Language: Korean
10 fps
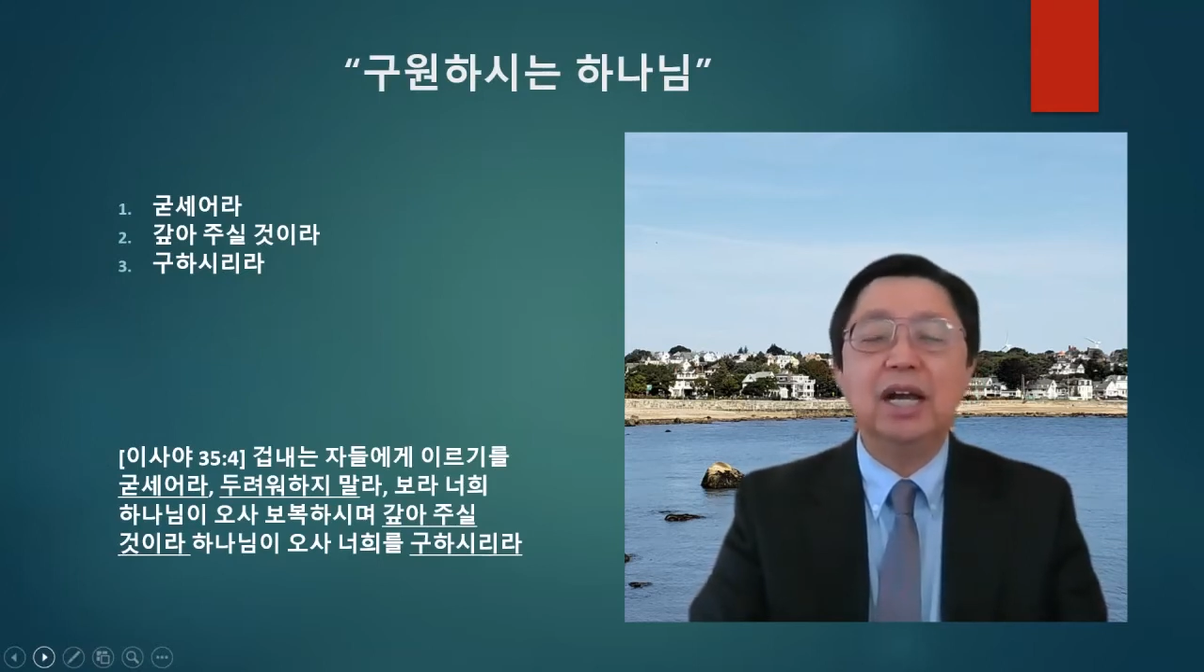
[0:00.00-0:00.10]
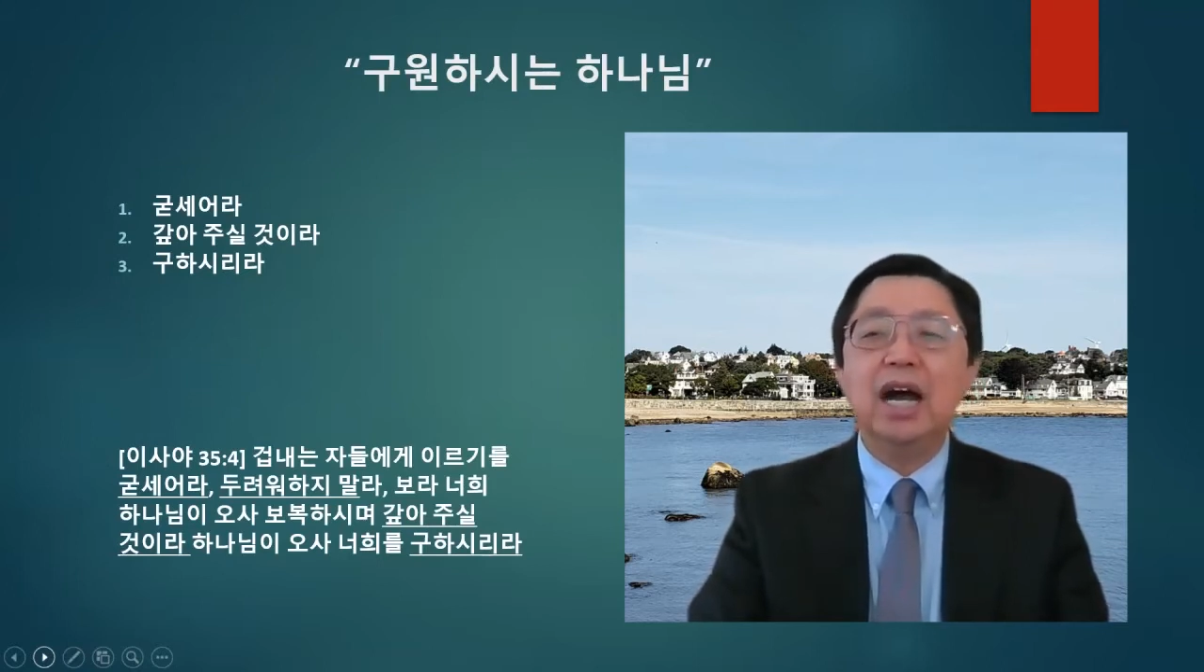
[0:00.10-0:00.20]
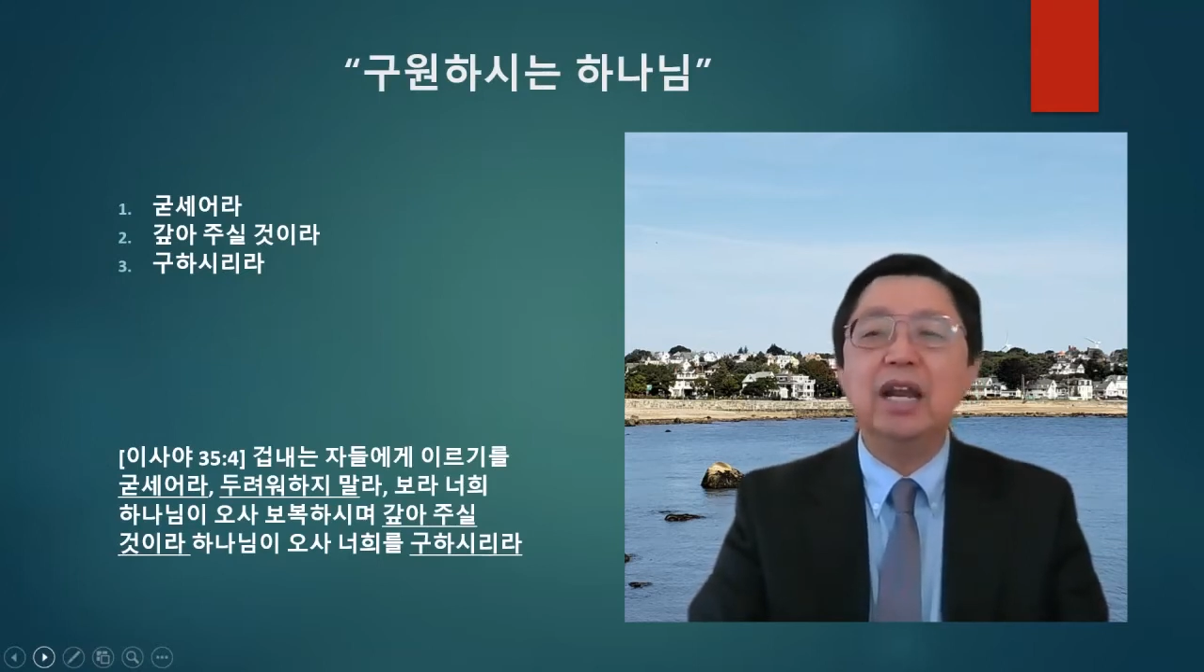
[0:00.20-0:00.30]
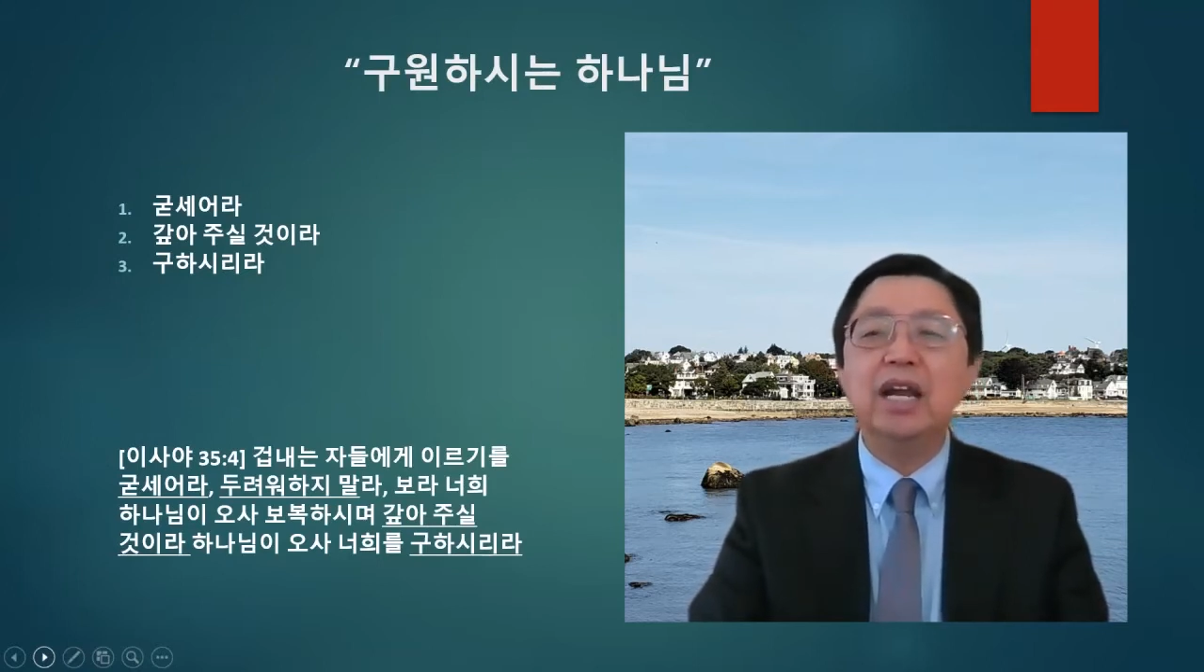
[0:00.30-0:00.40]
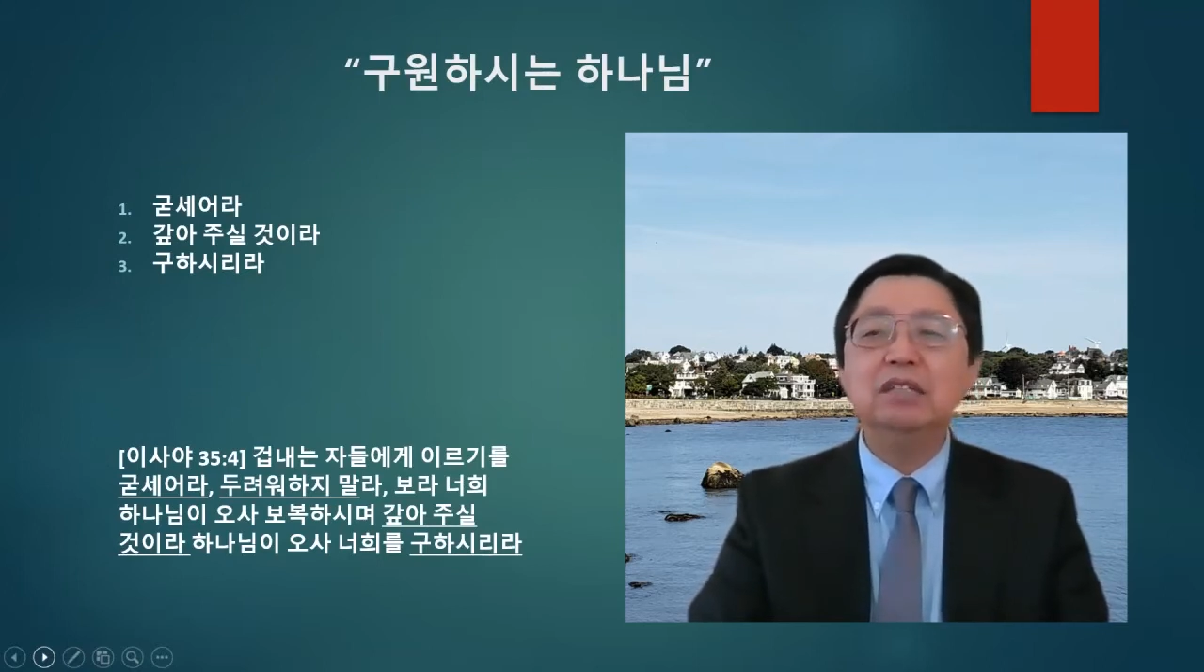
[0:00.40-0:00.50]

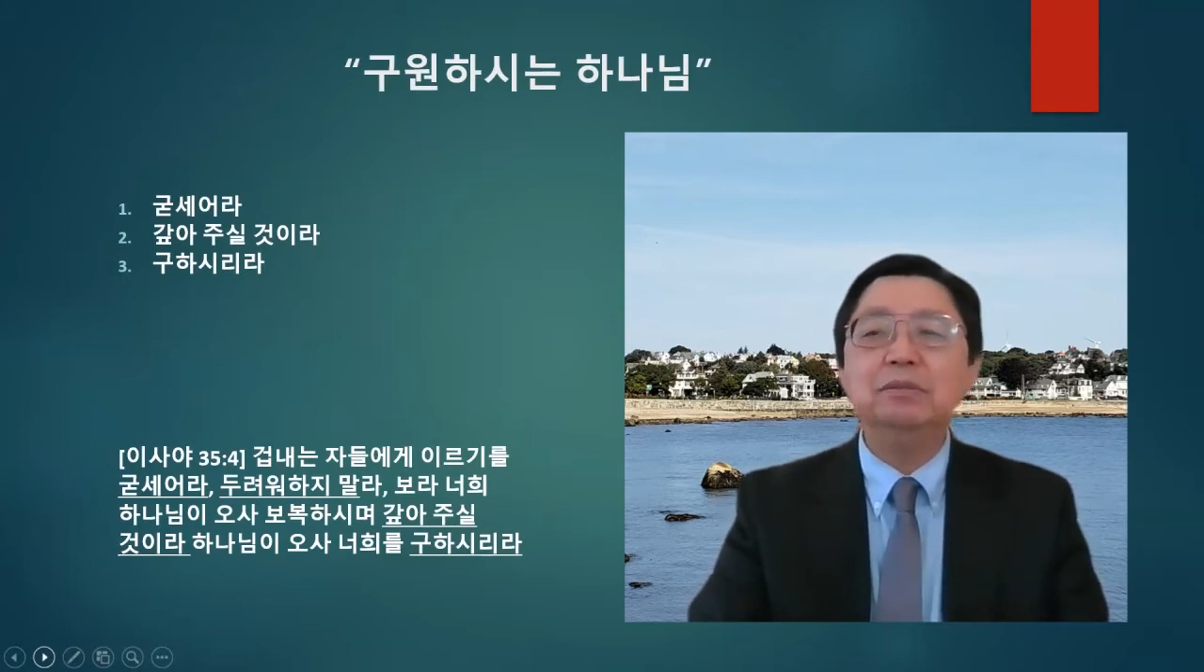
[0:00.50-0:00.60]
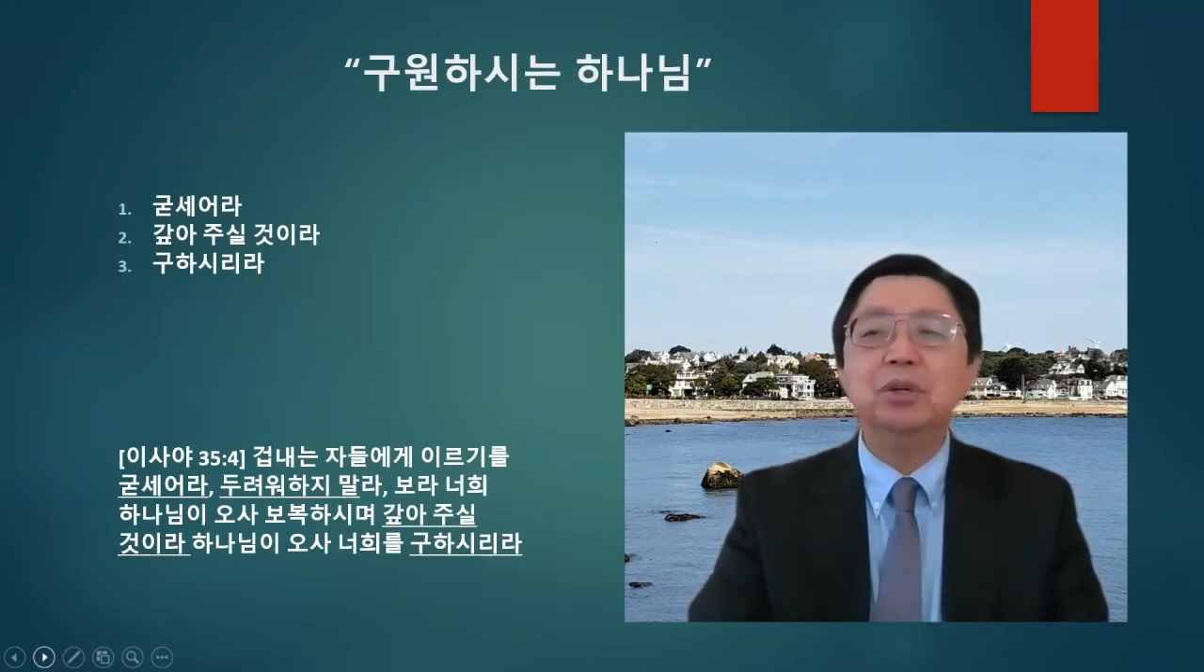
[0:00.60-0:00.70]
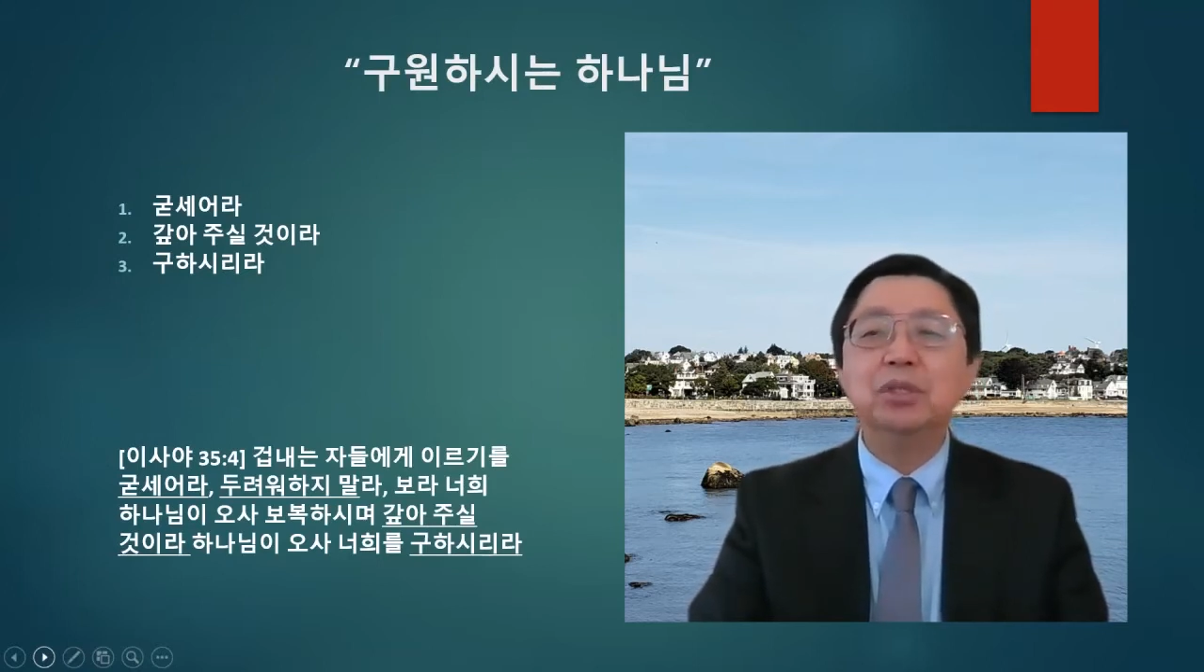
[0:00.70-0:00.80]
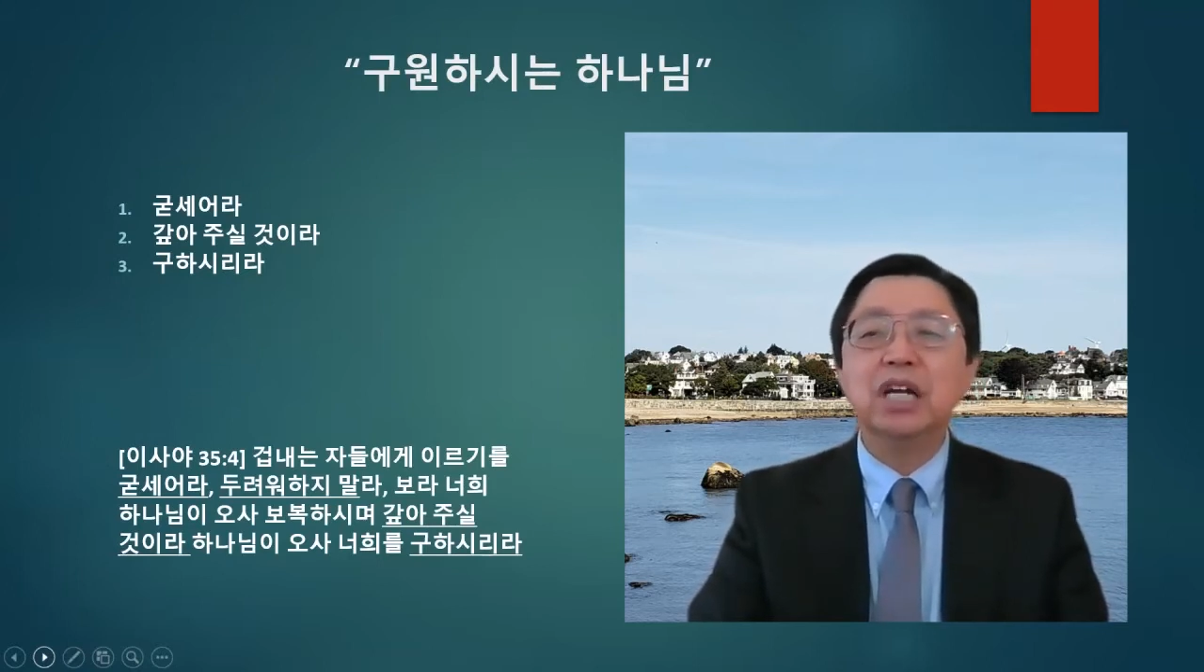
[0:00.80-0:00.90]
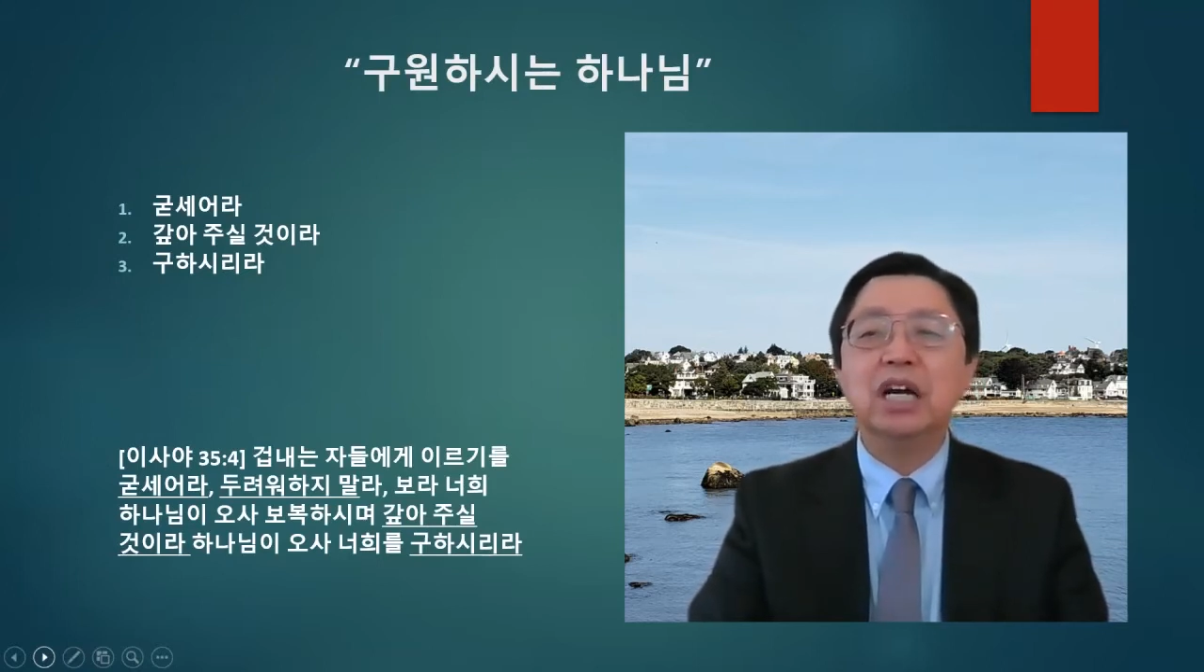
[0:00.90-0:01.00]
하나님이
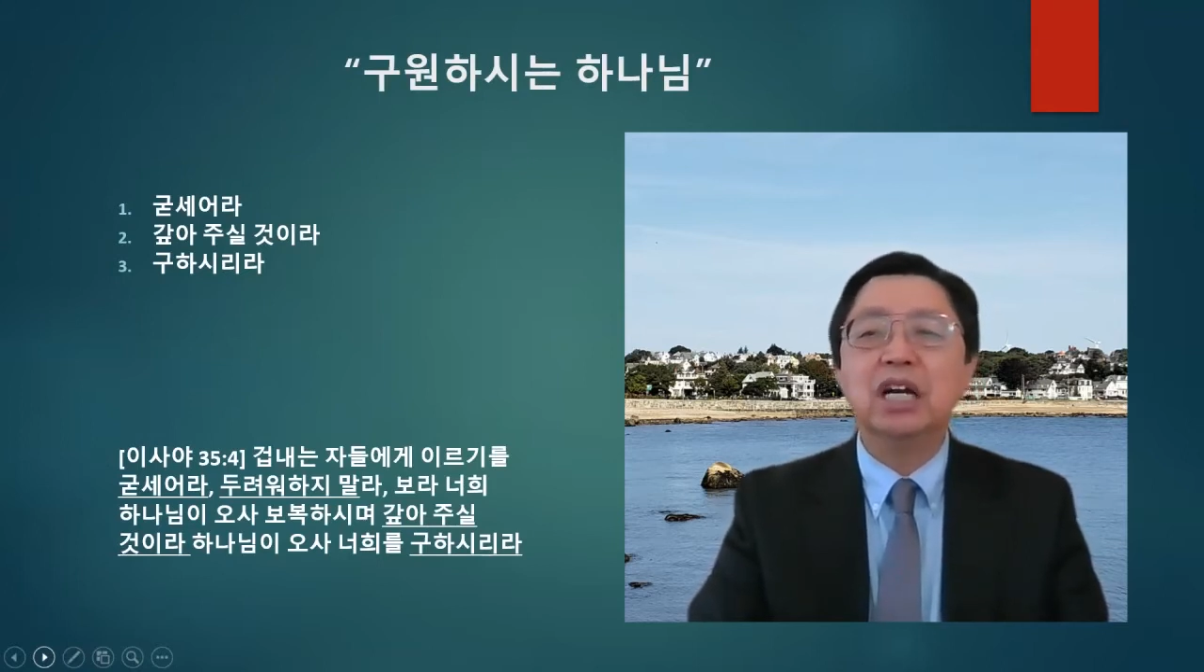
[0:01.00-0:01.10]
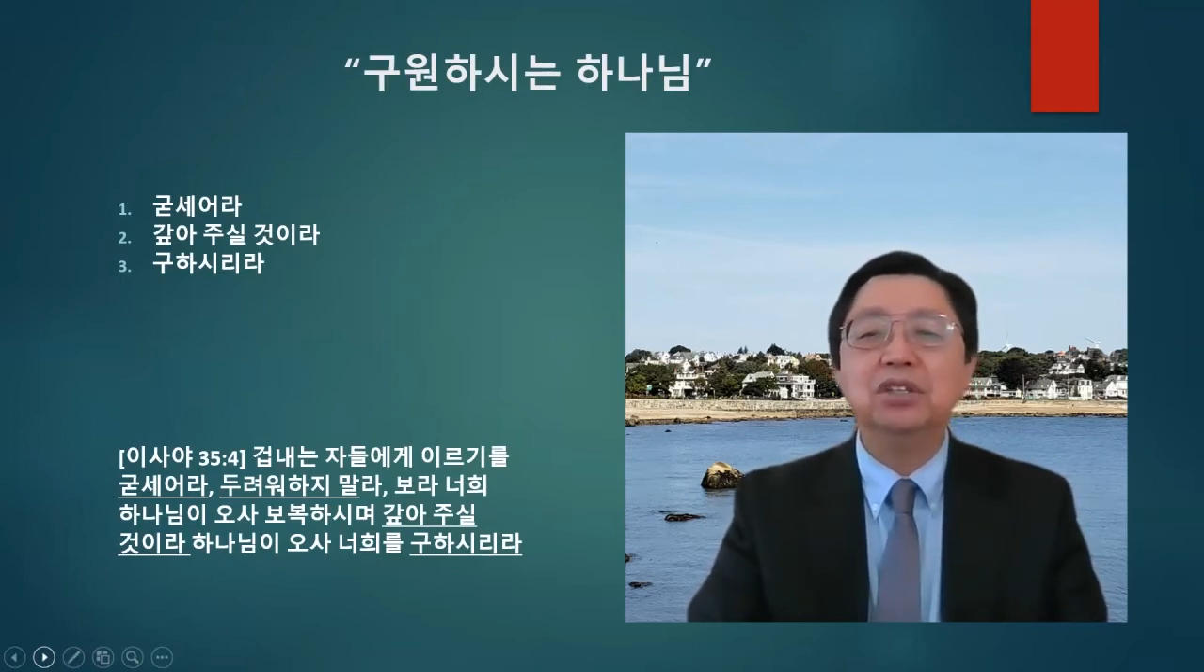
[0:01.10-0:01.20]
오사